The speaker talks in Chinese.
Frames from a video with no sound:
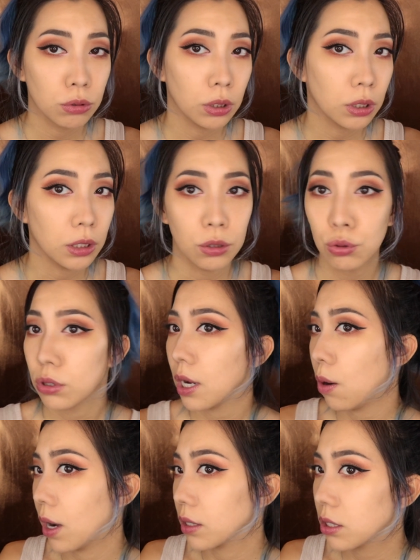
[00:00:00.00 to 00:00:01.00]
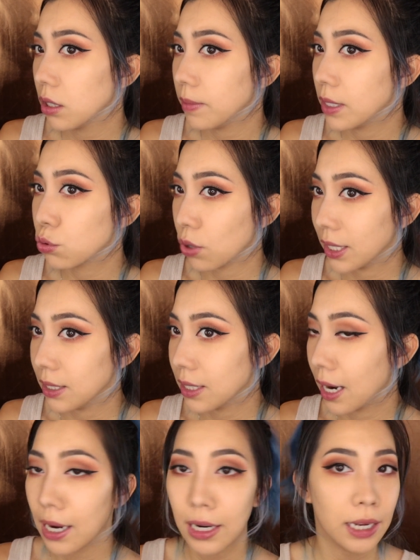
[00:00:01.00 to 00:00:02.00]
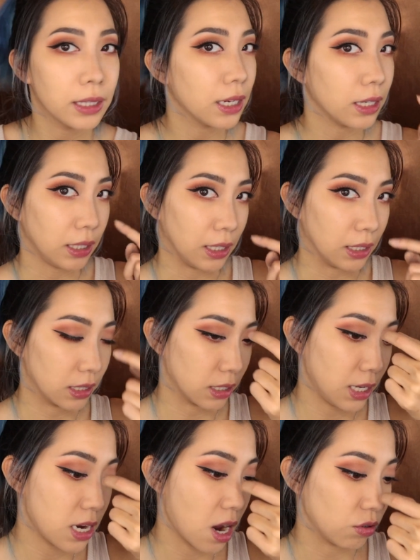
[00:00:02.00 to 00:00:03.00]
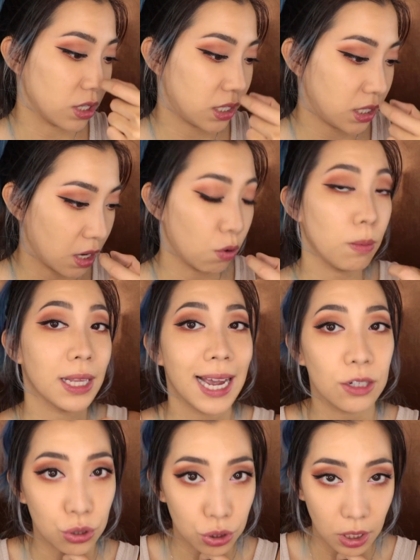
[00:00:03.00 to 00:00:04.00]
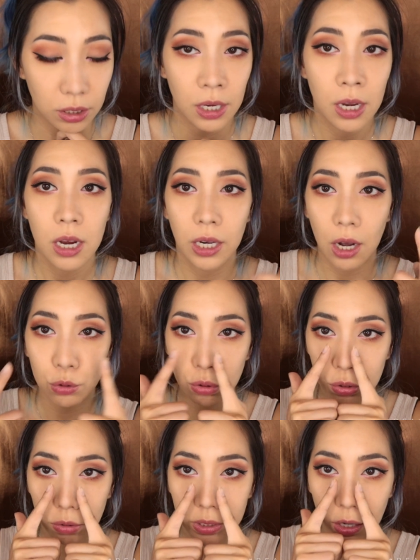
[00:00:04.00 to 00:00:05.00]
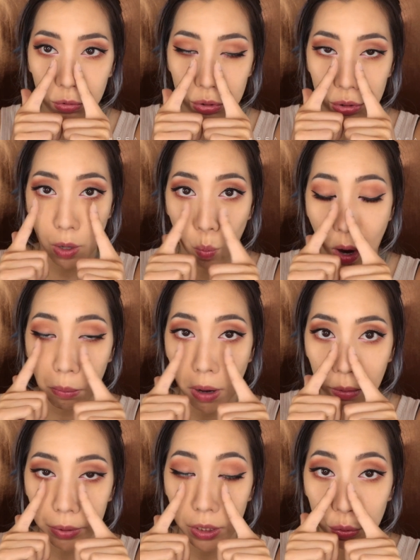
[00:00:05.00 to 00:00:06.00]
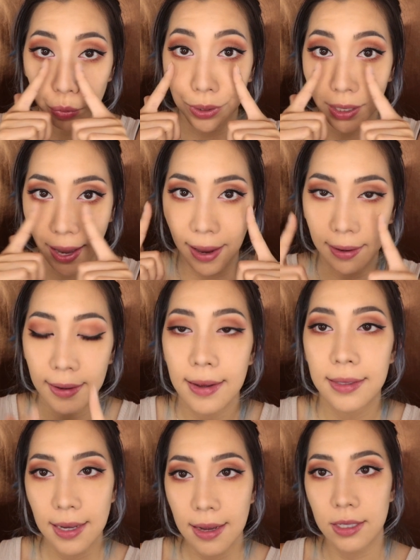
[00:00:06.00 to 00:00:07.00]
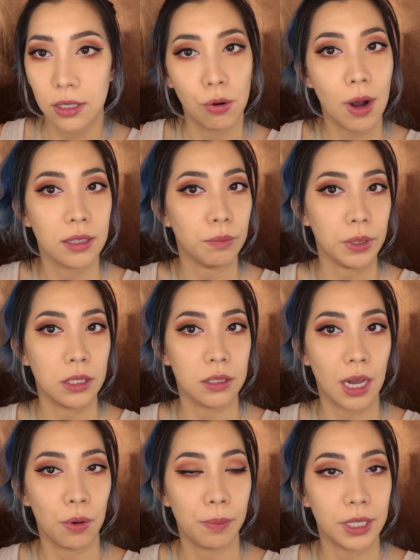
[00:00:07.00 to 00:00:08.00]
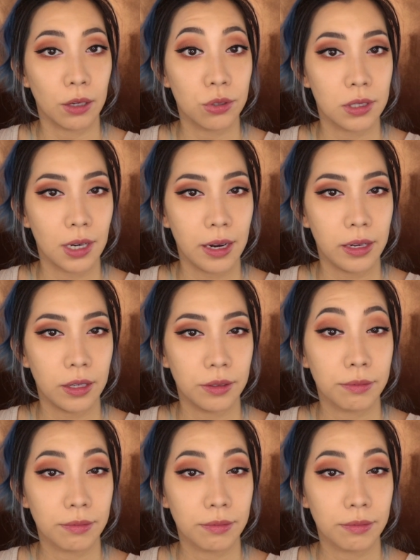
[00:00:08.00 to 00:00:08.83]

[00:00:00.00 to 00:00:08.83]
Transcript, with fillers: 呢，可能就是要往侧边转一下，看看那个影子那条线会不会太深。然后最重要就是要往旁边晕开，这样子的话你的鼻子才会比较自然。一点。